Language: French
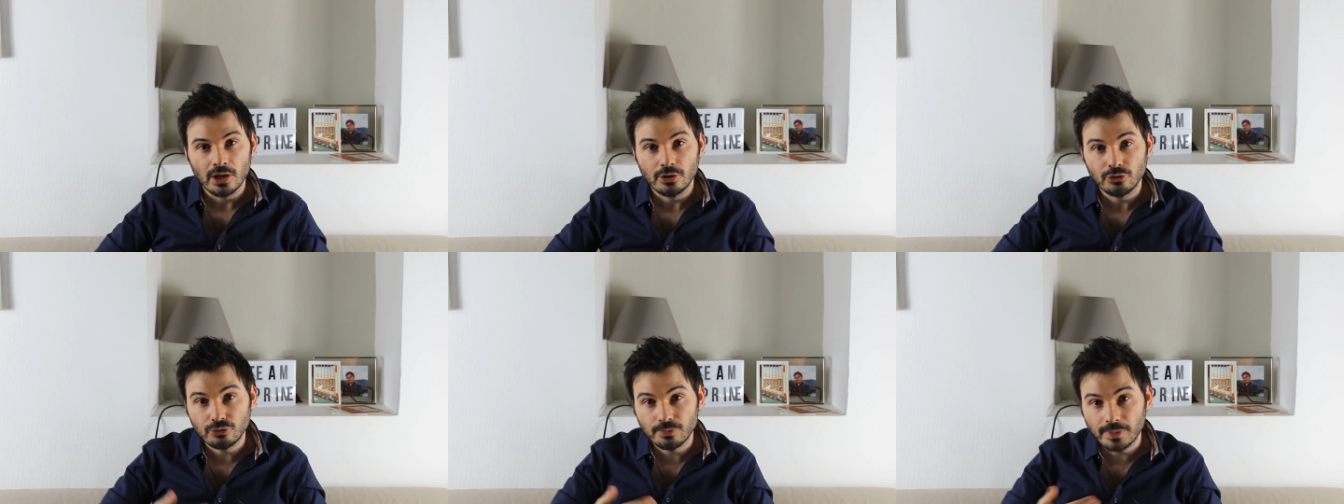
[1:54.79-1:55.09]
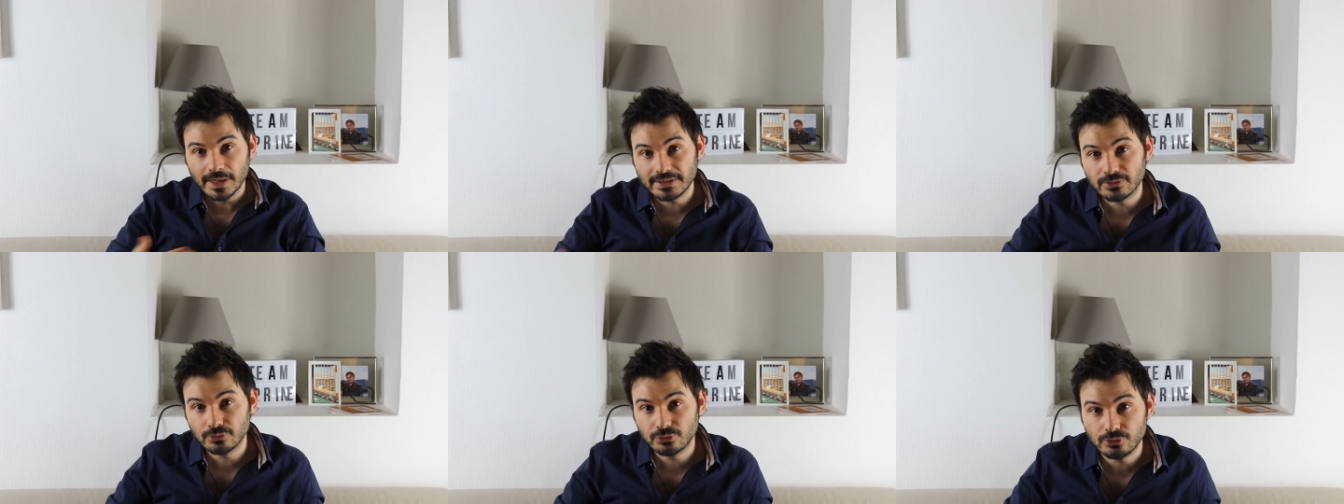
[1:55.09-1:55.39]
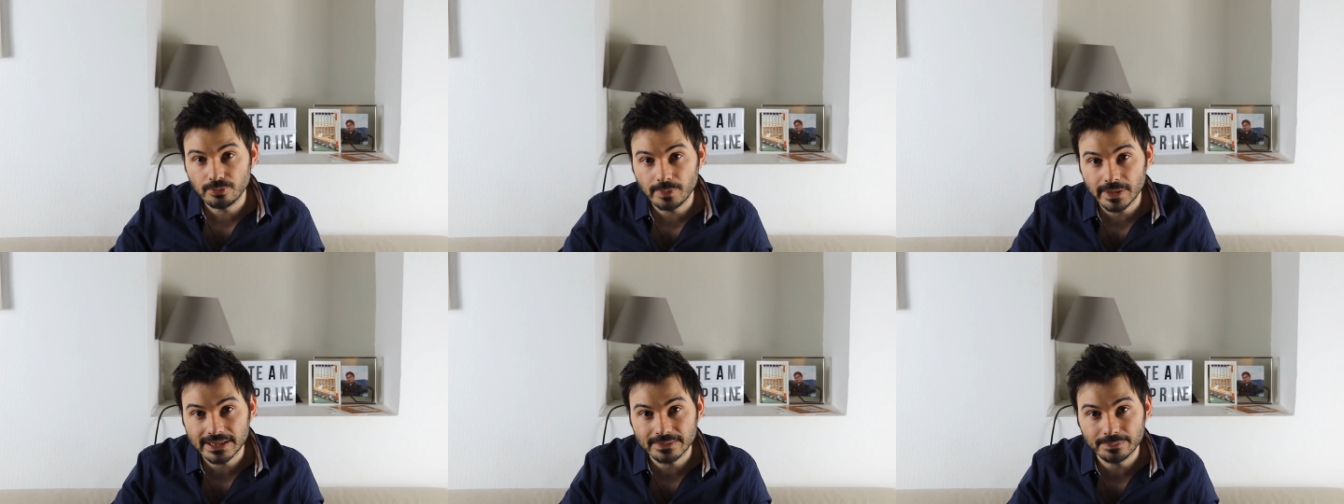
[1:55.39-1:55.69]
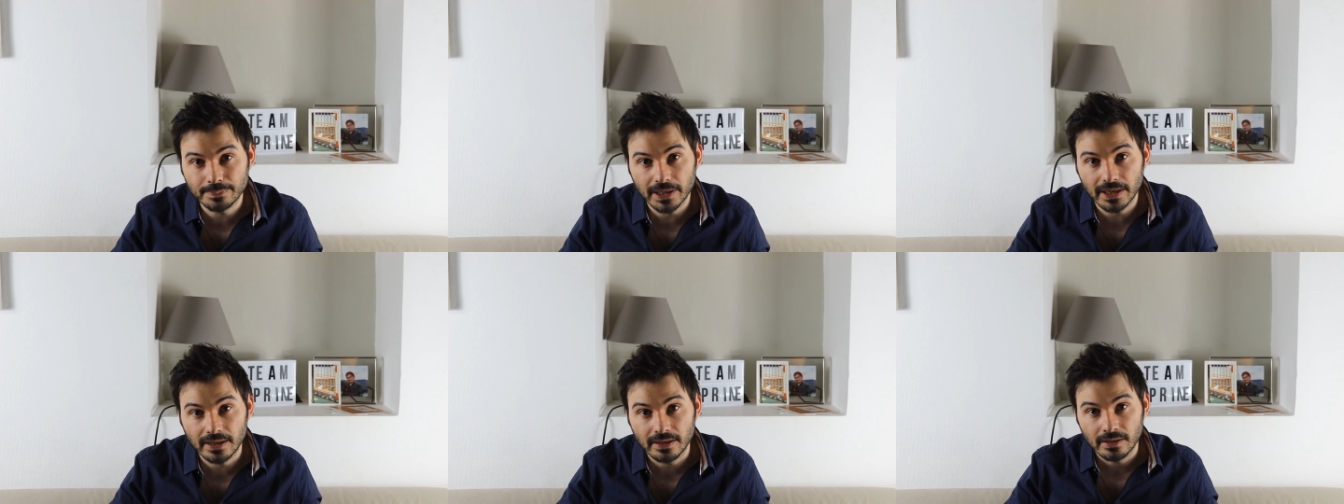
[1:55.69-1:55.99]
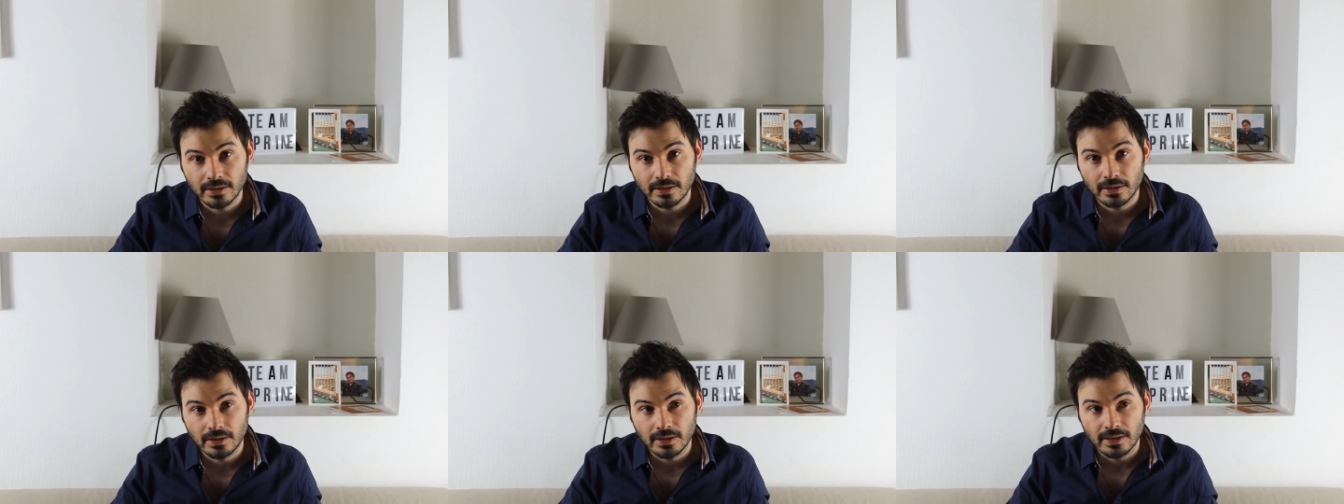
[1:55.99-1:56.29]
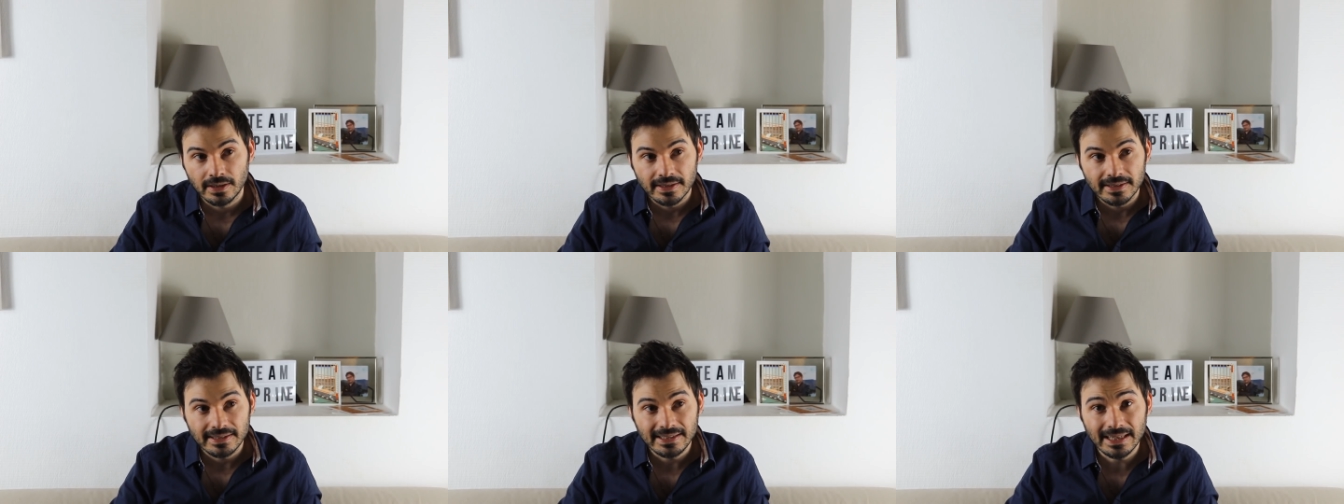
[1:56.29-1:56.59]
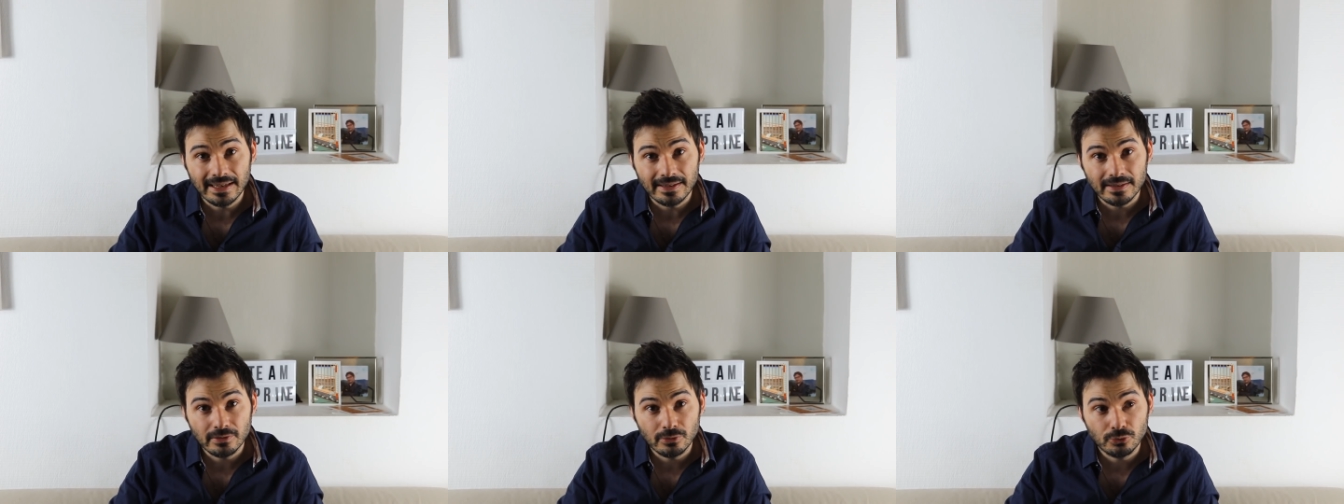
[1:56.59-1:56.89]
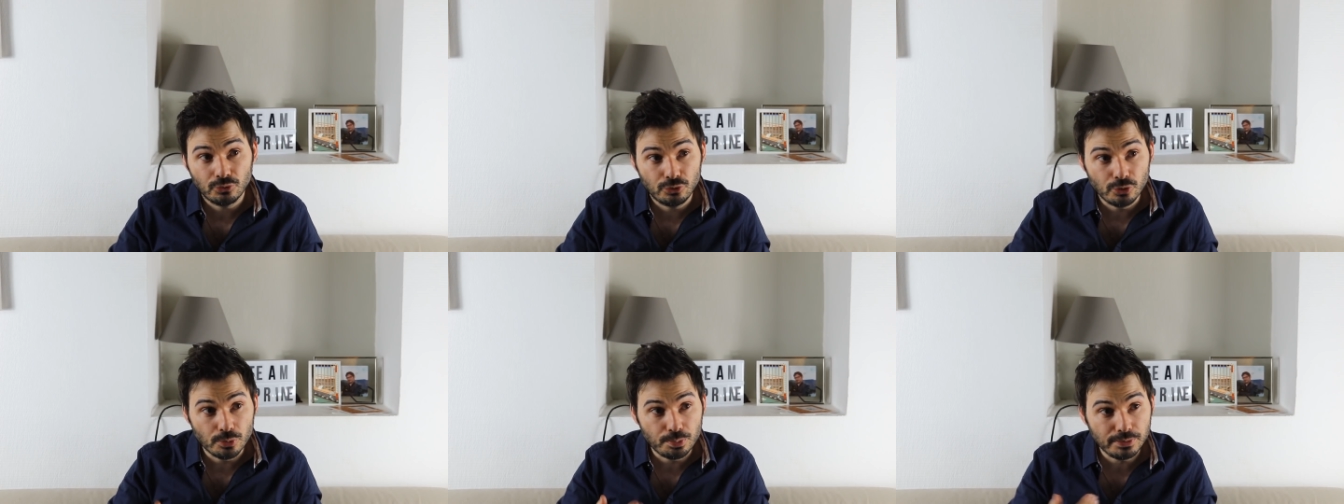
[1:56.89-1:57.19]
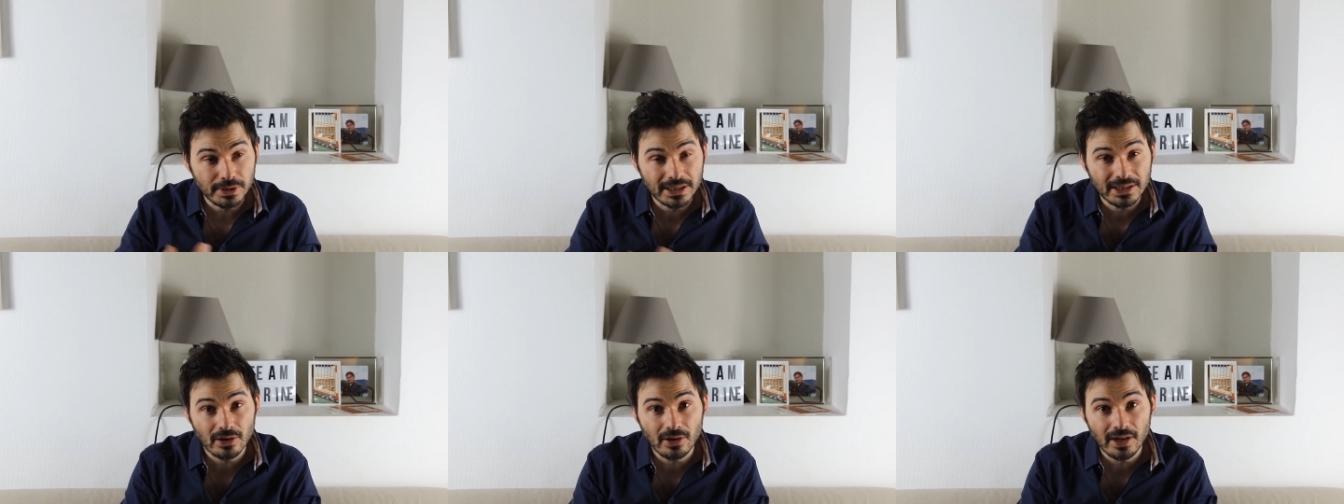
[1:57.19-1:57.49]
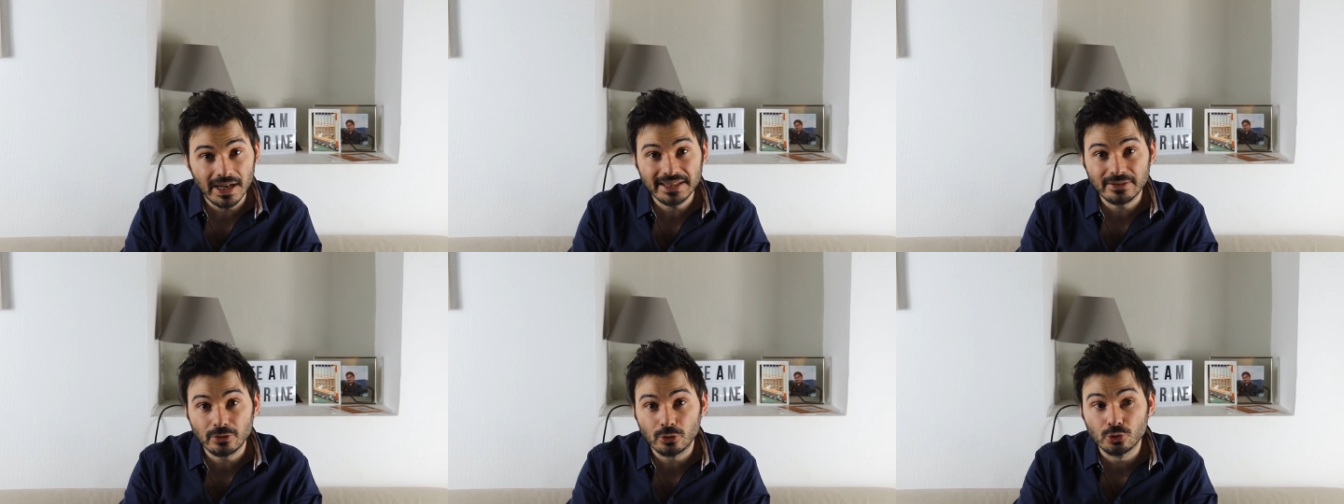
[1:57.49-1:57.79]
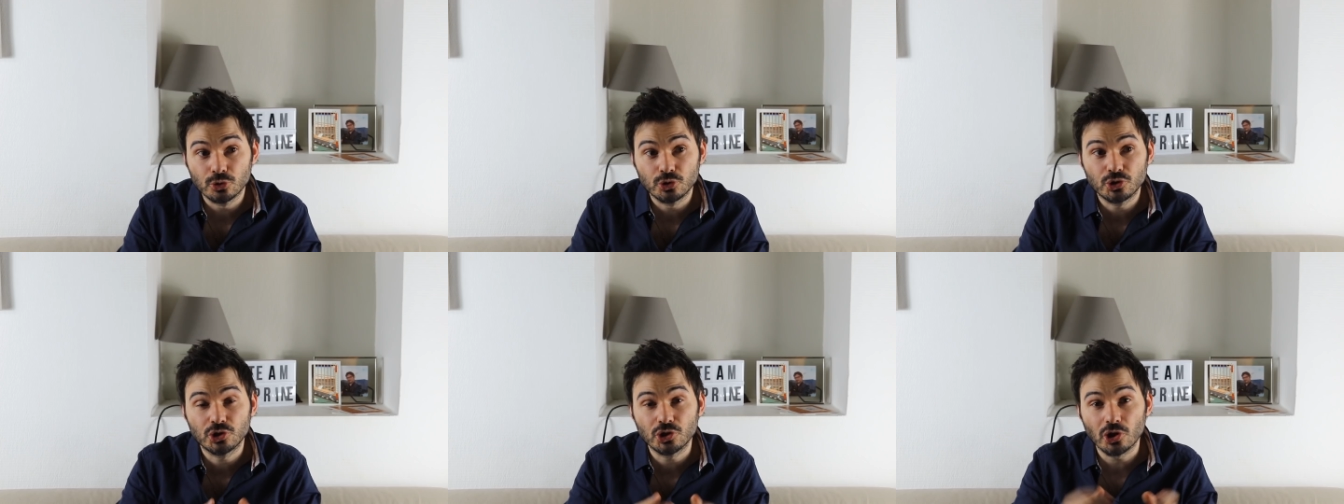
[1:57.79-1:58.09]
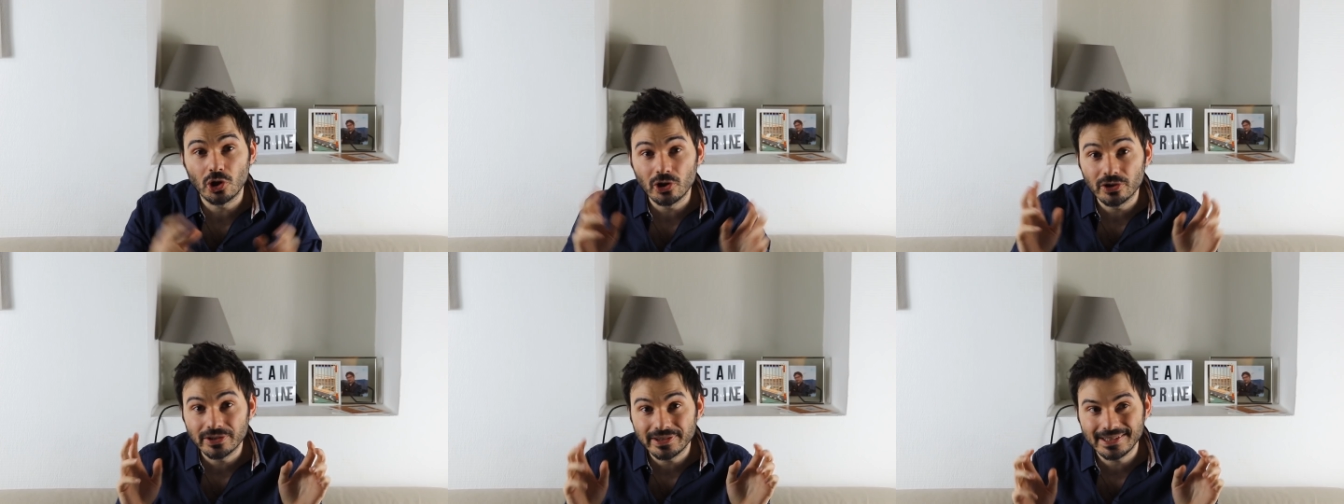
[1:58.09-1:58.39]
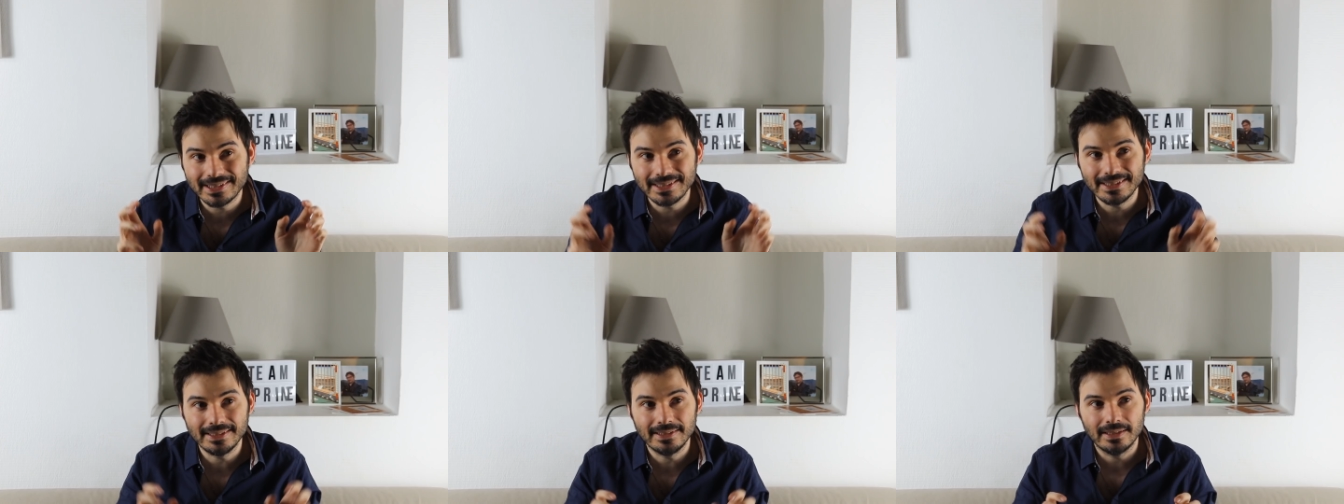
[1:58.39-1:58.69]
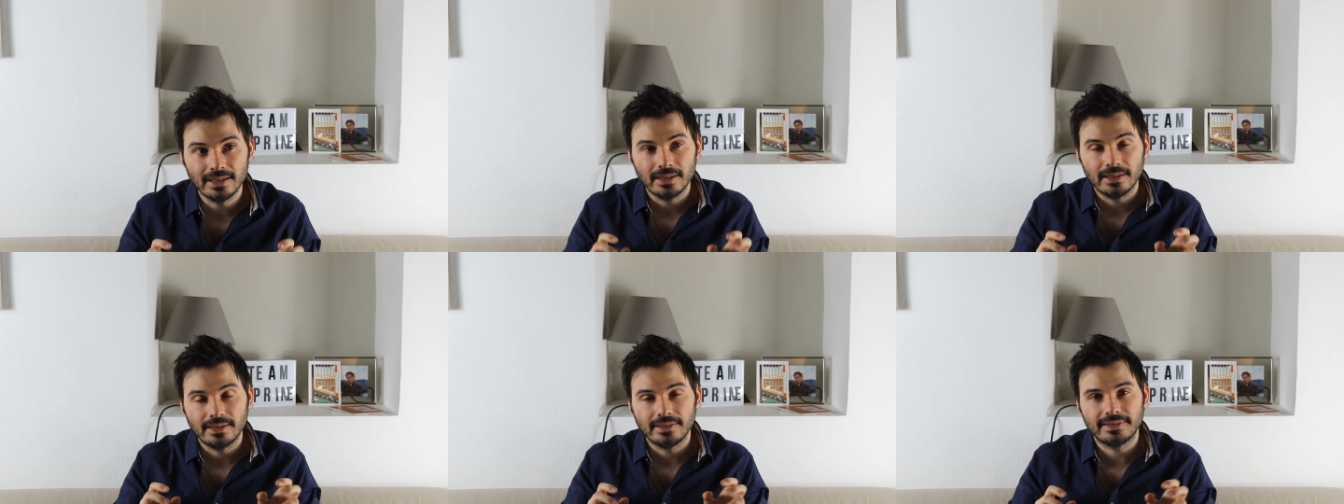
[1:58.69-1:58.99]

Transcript: Tu baises ou tu baises pas depuis quand être gentil,